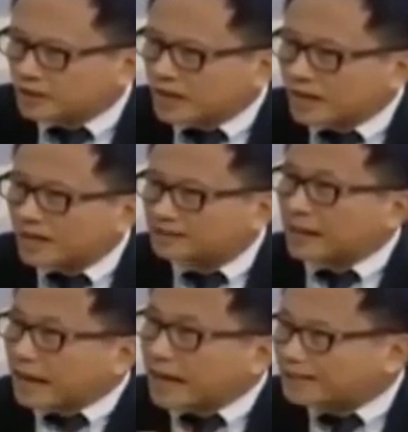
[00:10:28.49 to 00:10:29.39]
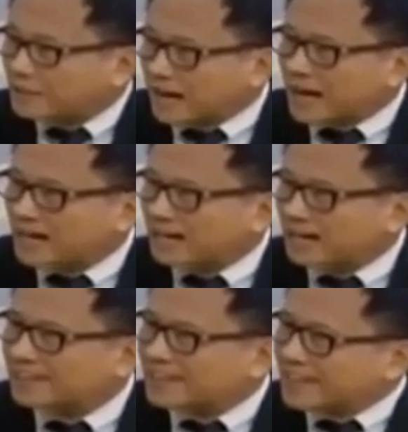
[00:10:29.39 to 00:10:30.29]
makakatanggal ng pangalan.
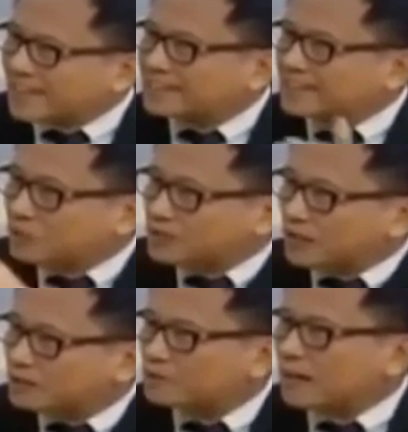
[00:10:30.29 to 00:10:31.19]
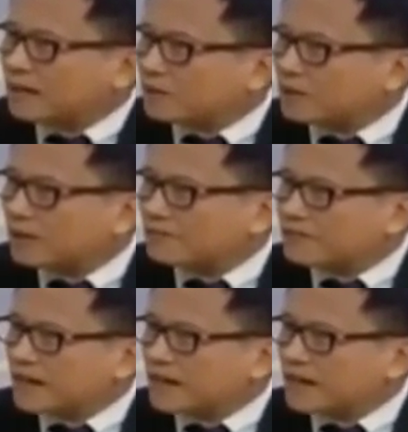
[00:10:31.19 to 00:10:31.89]
Kasi doon sa, sa pangalawang